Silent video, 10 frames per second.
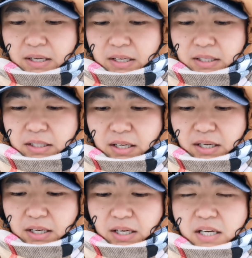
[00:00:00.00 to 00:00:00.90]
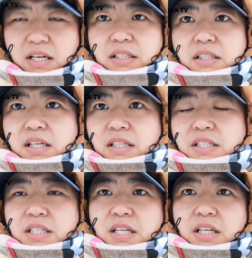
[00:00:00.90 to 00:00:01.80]
那很可能呢，
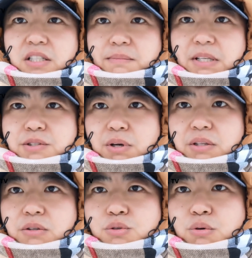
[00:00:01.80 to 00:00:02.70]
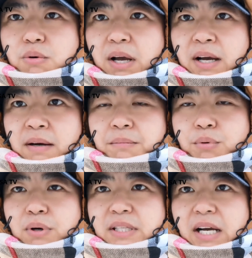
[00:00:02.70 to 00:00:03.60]
这些日本自卫队的军官啊，不
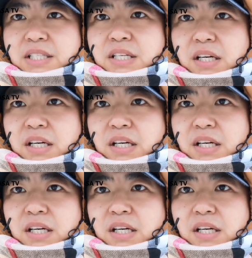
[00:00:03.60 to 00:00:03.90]
会拿枪